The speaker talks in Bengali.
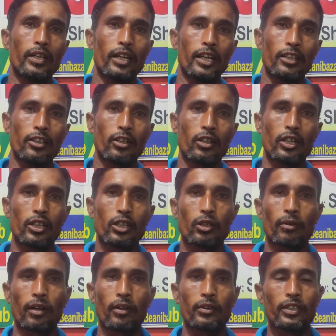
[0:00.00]
এ ধরনের
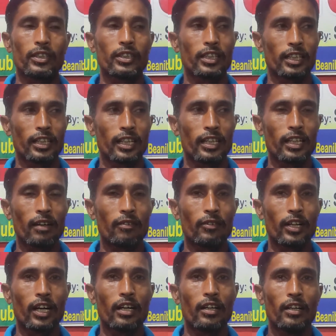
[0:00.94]
সভাপতি সেক্রেটারি
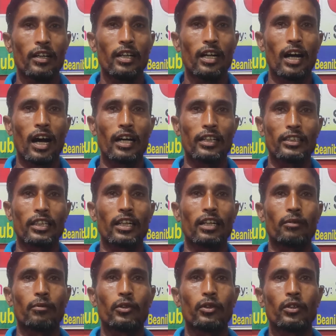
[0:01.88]
আমরা আশা
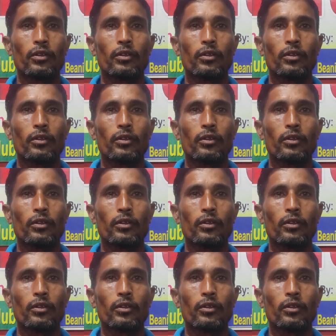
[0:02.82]
রাখবো